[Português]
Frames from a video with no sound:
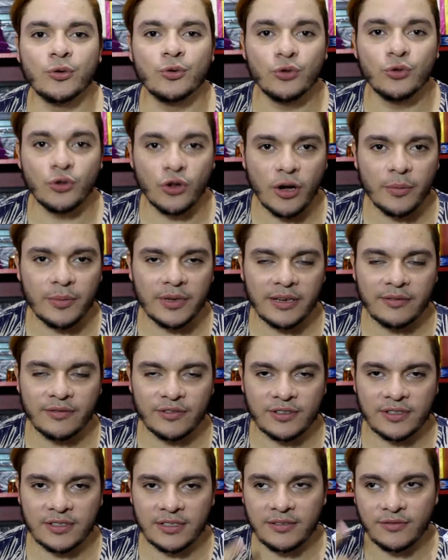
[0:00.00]
O nome, né,
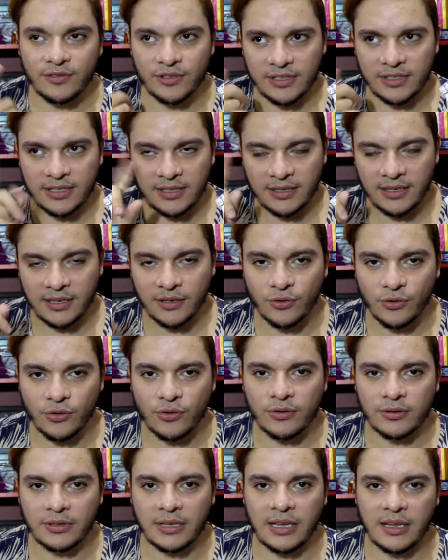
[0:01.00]
se você
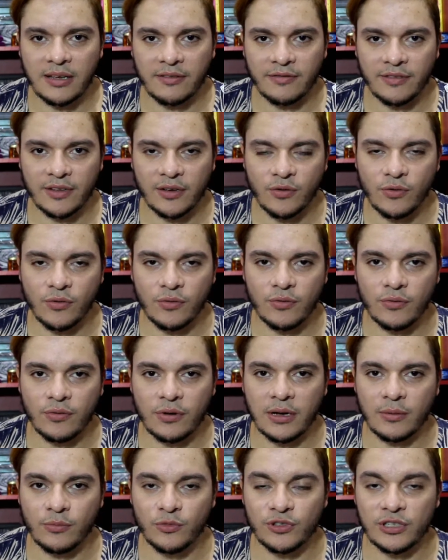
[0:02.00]
ligou, tem a ver
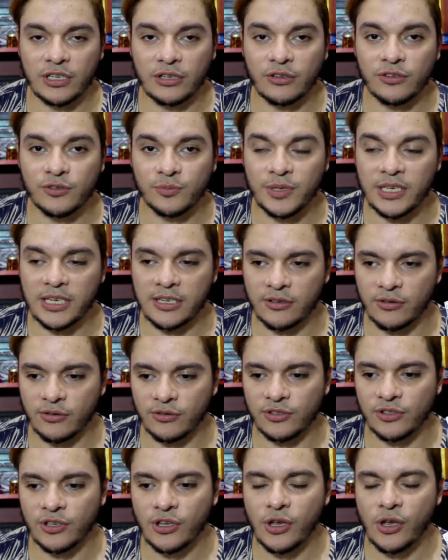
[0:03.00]
com a música dos
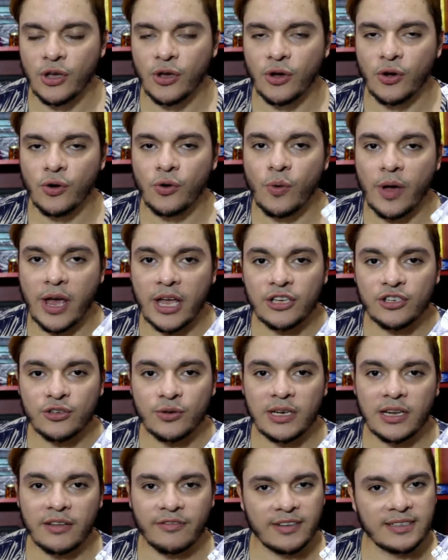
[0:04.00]
Beatles. O
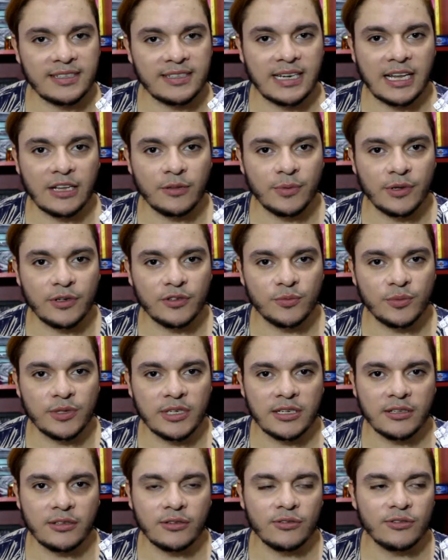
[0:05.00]
Angel ele é fascinado pelos
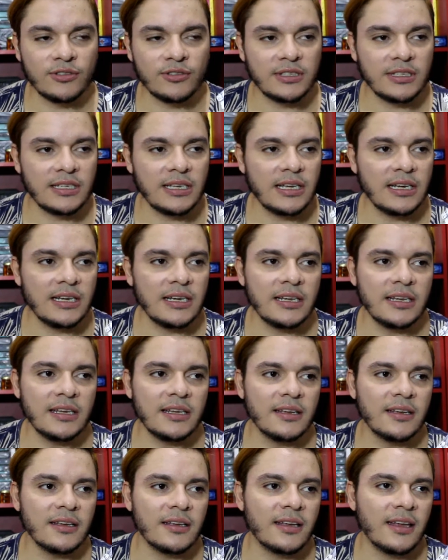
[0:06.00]
Beatles e
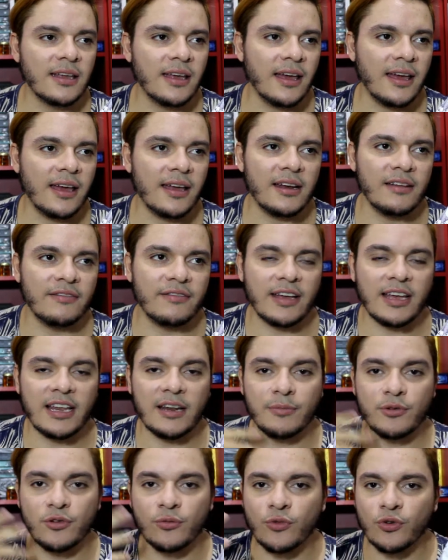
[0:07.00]
ele quer levar
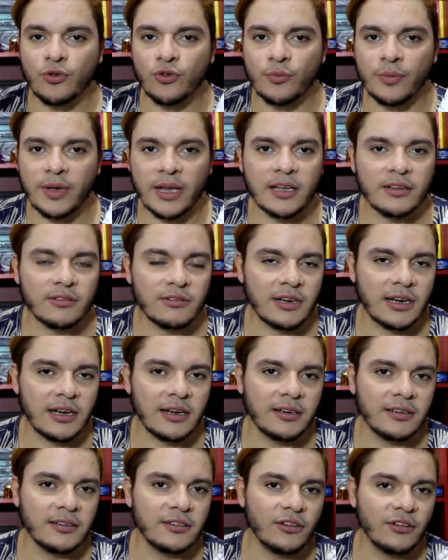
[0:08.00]
ela para um monumento
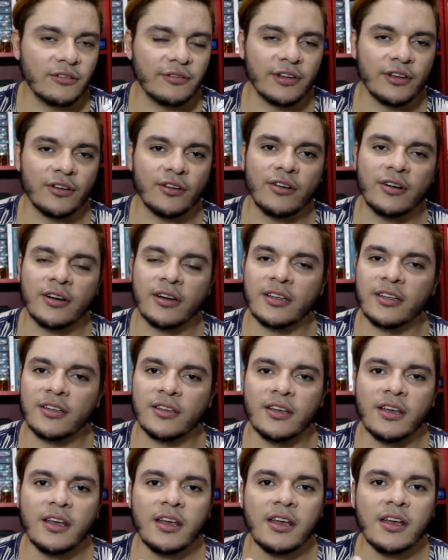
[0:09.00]
lá em Nova
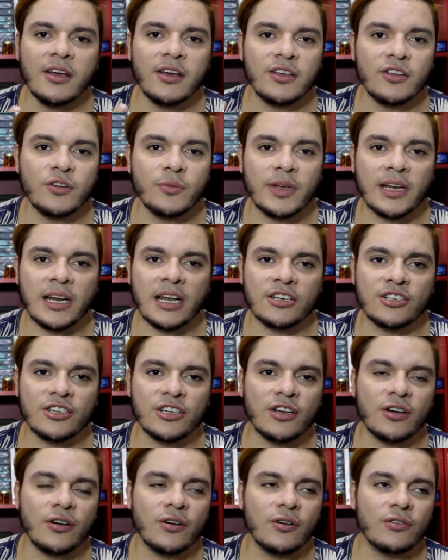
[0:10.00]
York, em
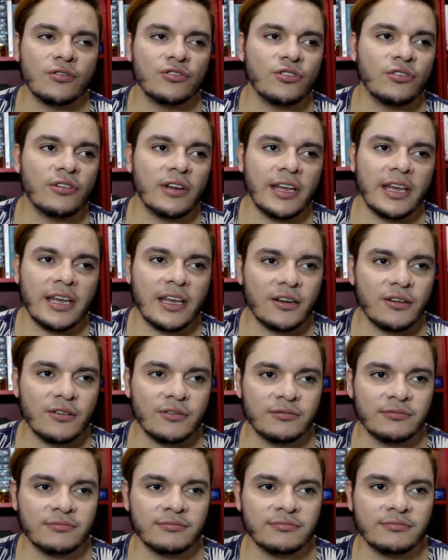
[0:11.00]
homenagem ao John
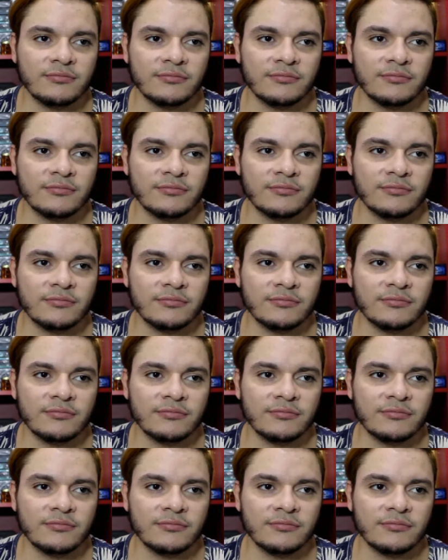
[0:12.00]
Lennon.